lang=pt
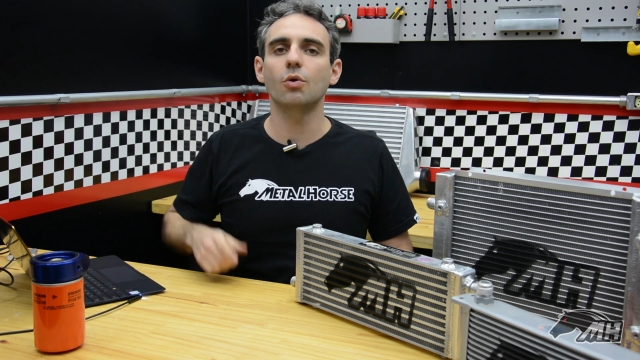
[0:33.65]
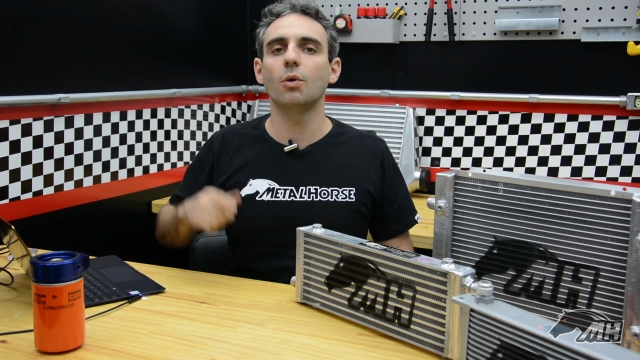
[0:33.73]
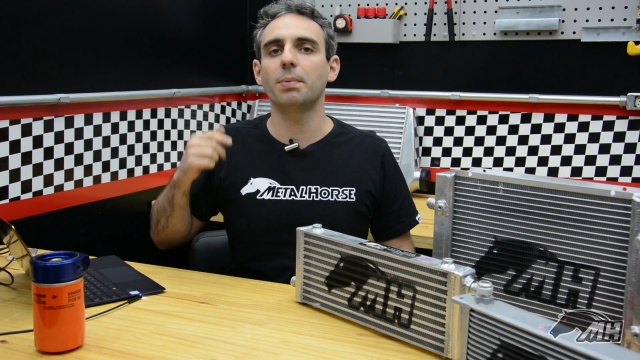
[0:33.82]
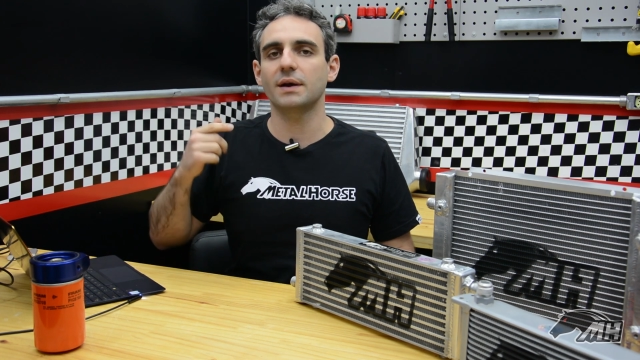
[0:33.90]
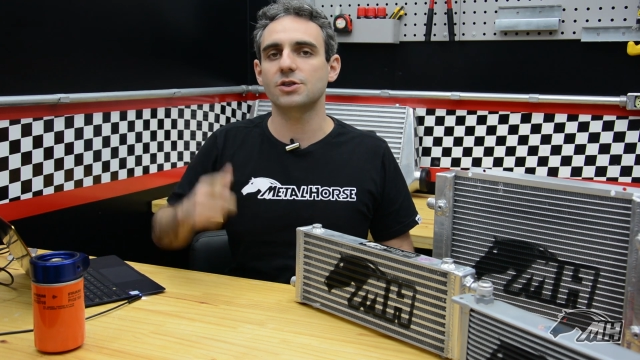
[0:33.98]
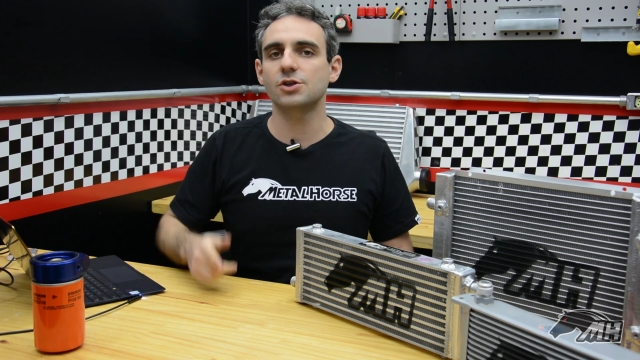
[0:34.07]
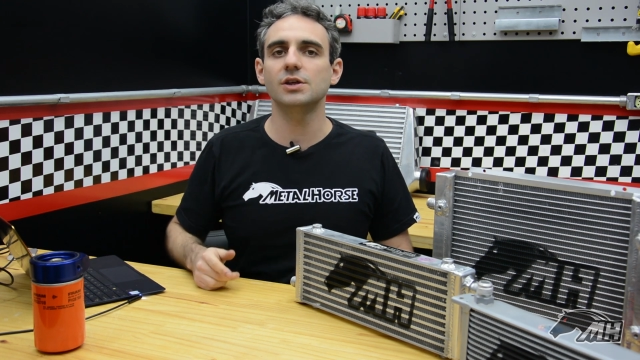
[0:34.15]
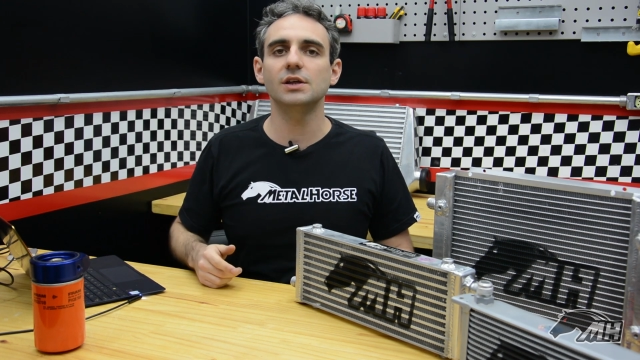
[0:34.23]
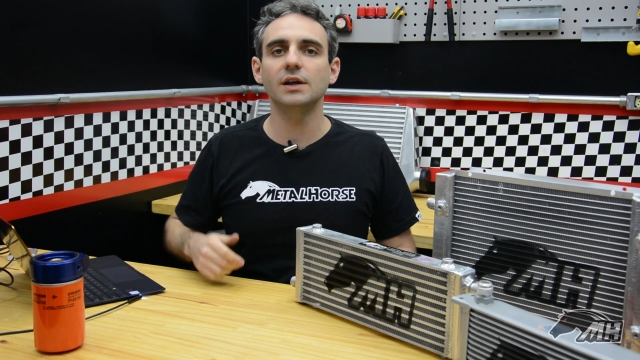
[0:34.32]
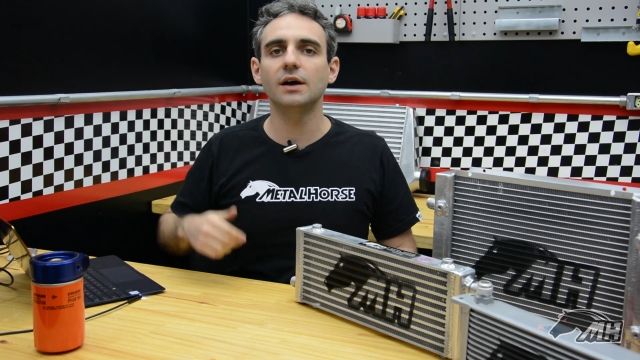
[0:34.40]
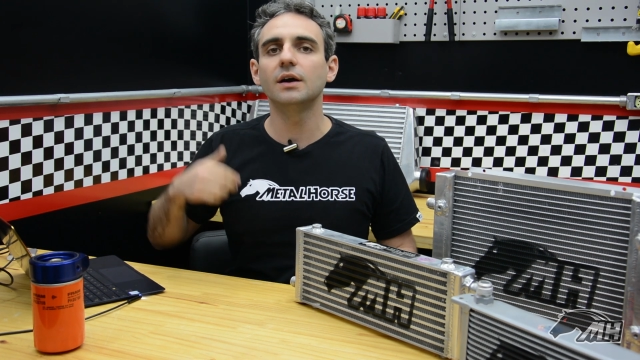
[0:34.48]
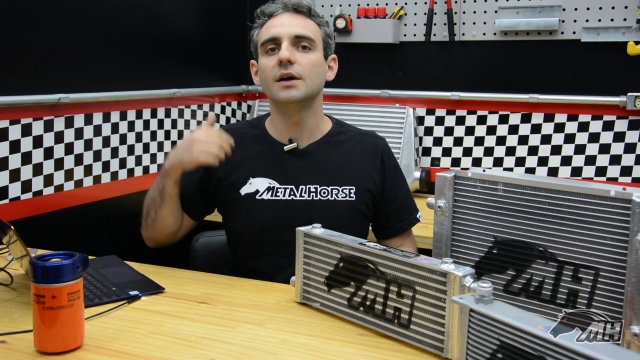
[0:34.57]

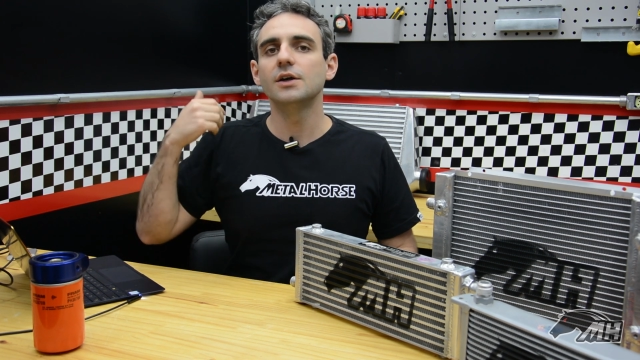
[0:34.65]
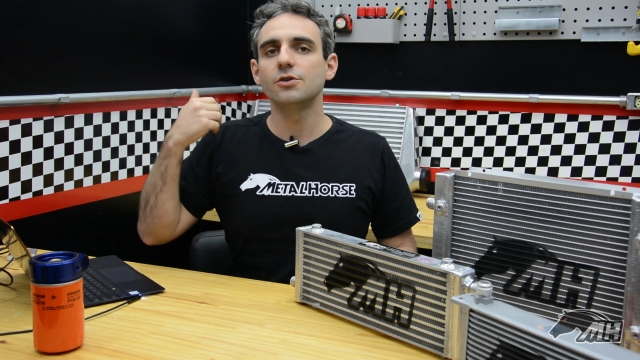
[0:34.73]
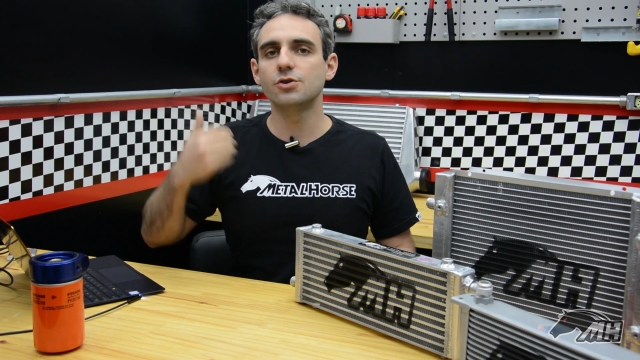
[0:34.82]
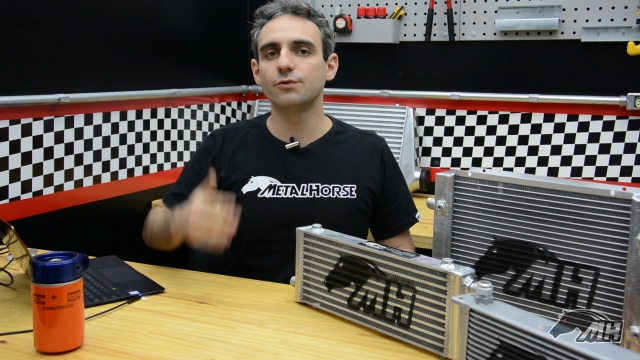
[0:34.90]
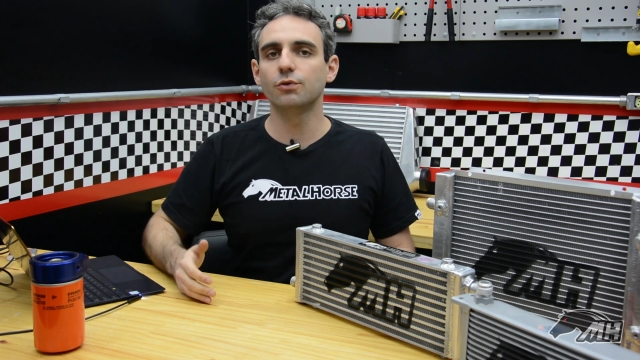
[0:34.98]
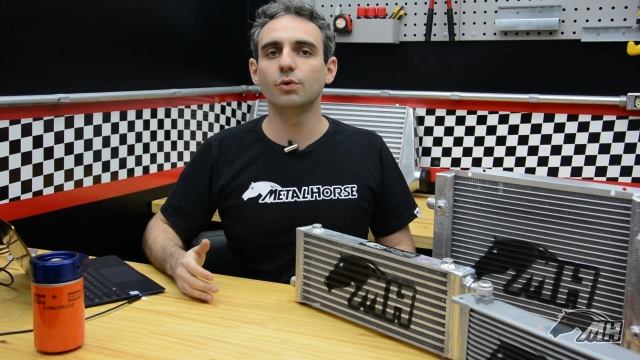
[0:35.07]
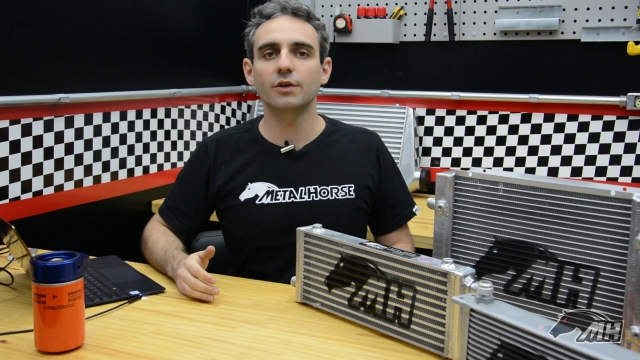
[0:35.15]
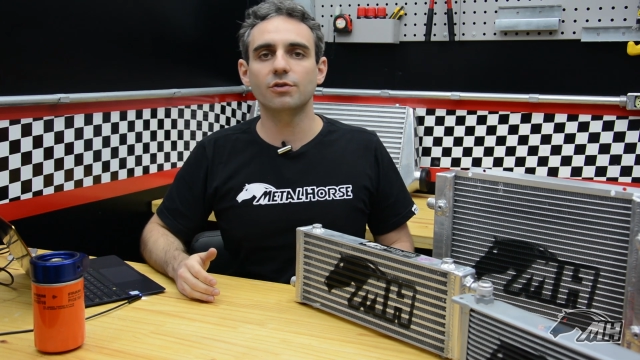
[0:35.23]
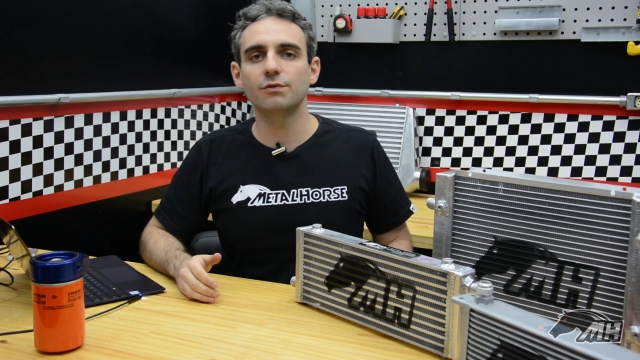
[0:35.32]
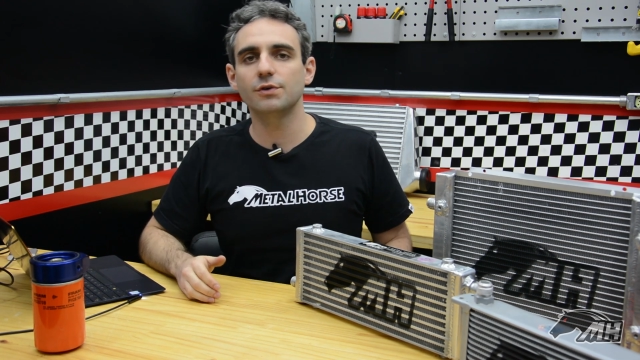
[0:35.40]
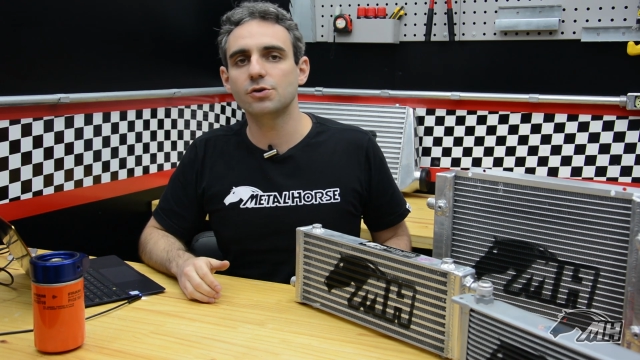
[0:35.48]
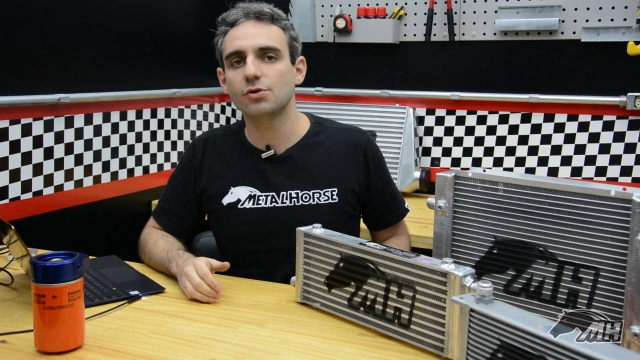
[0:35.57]
compartilha, divulga
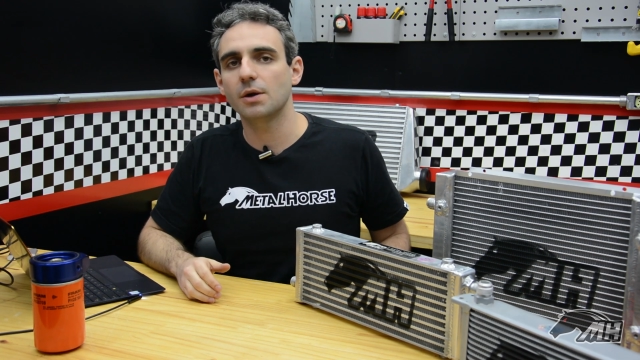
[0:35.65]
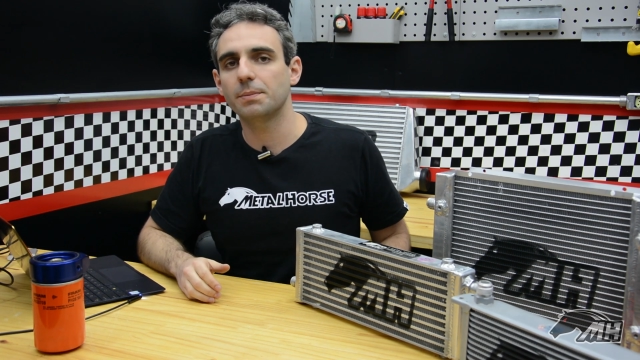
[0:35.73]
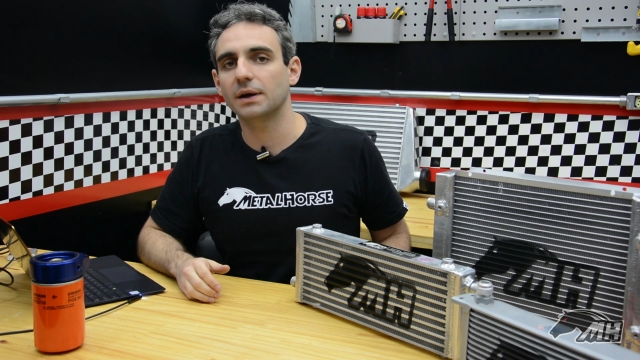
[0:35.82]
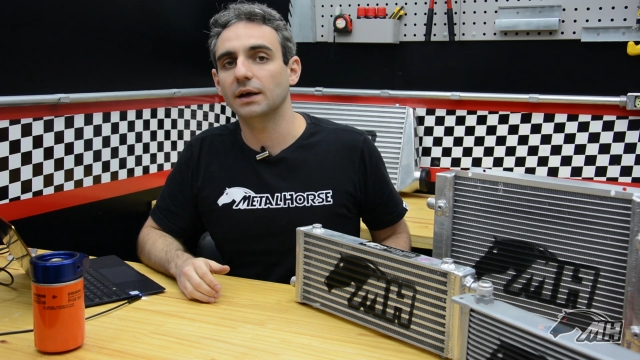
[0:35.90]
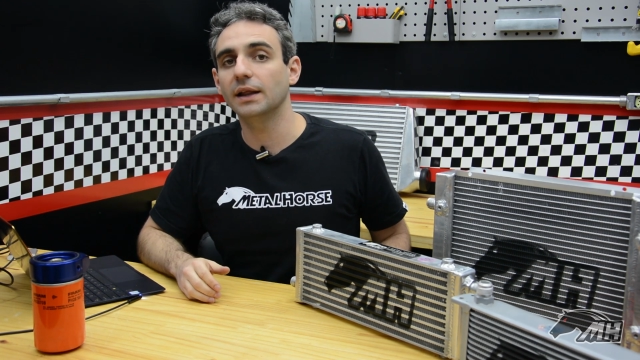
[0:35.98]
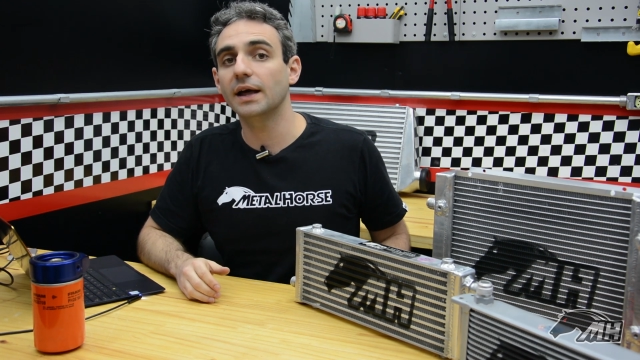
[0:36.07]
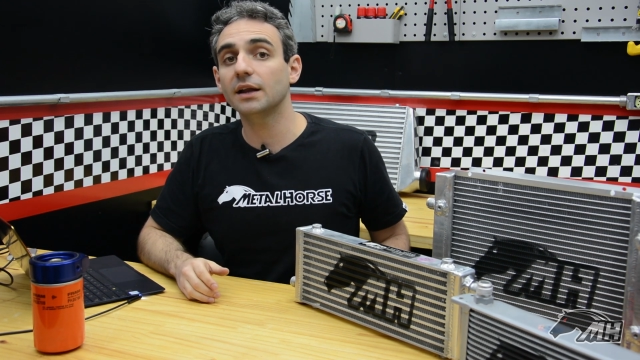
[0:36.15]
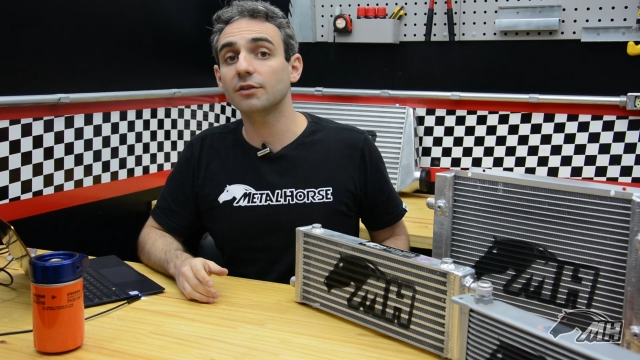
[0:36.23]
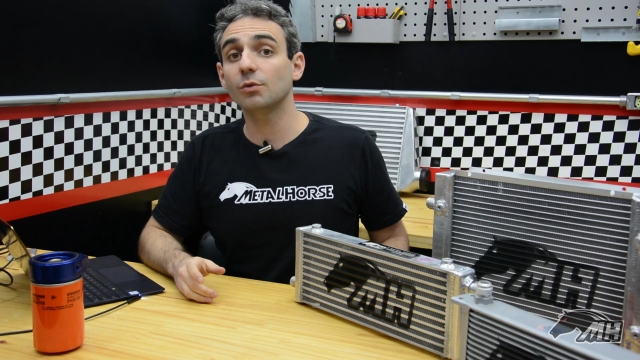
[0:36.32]
esse vídeo aí pra galera.